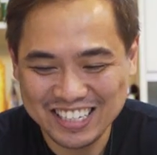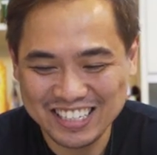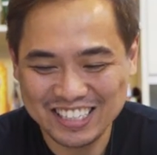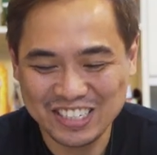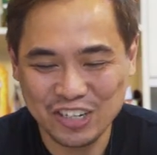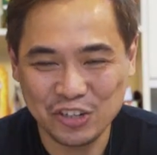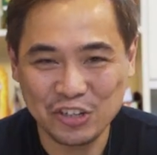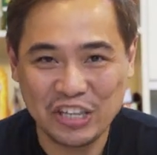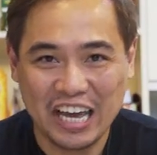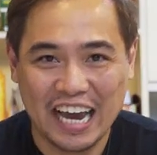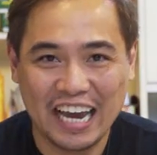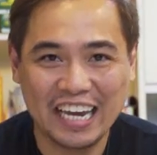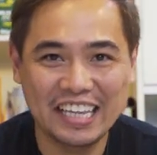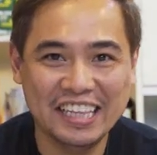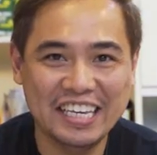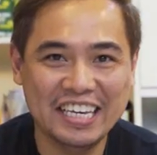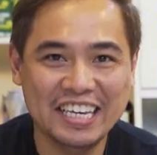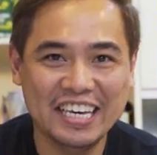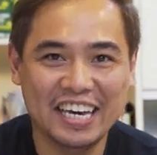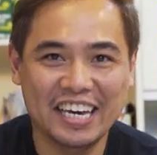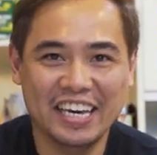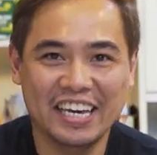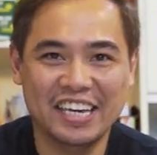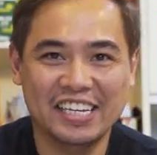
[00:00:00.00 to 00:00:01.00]
so the
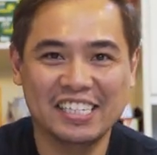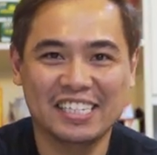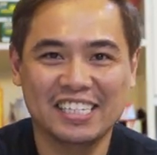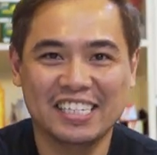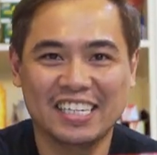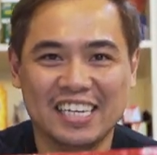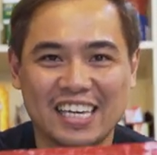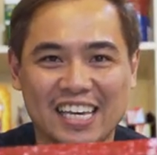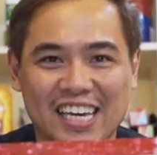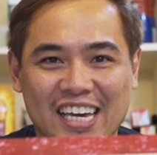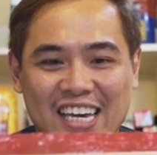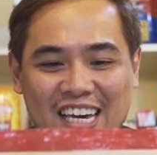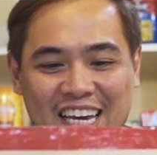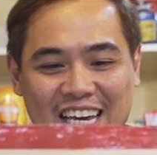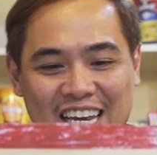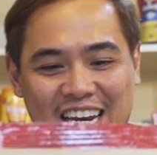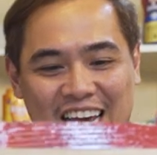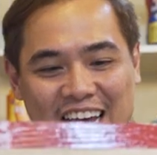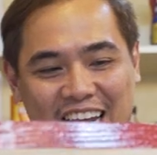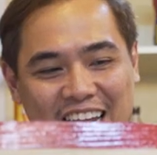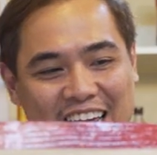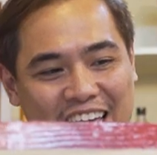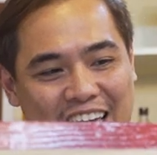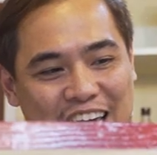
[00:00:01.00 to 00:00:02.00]
idea is,
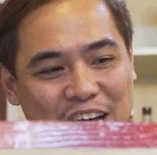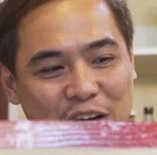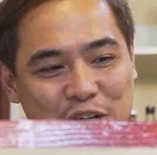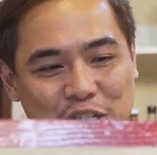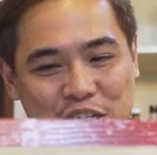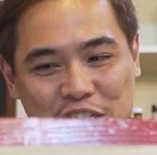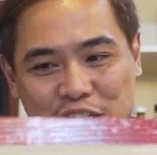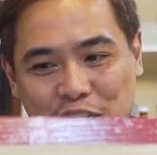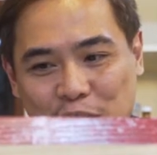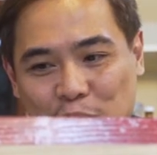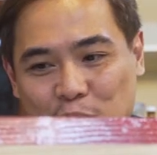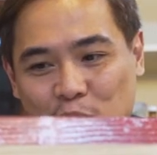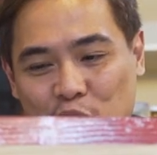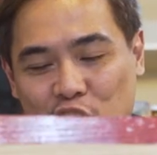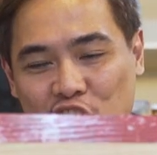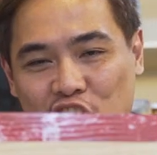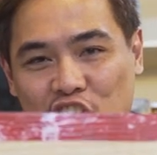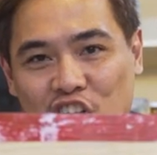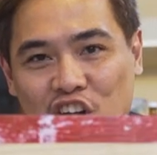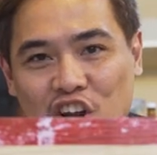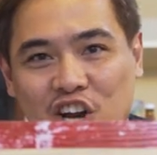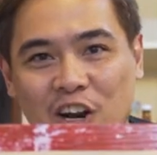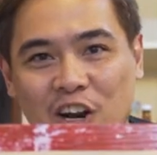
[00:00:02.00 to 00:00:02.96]
ilalagay ko siya sa wall.